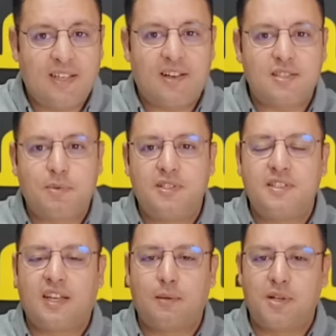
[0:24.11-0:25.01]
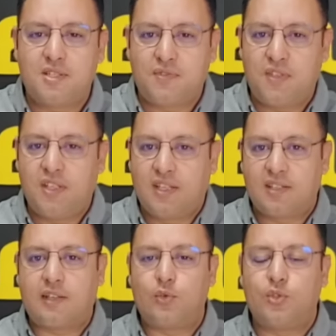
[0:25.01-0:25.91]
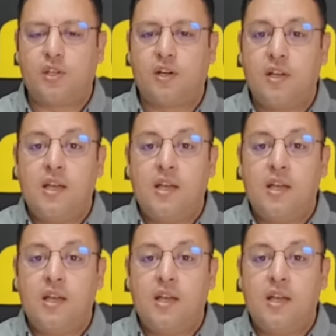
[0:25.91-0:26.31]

الخاص بالانتخابات في كاتالونيا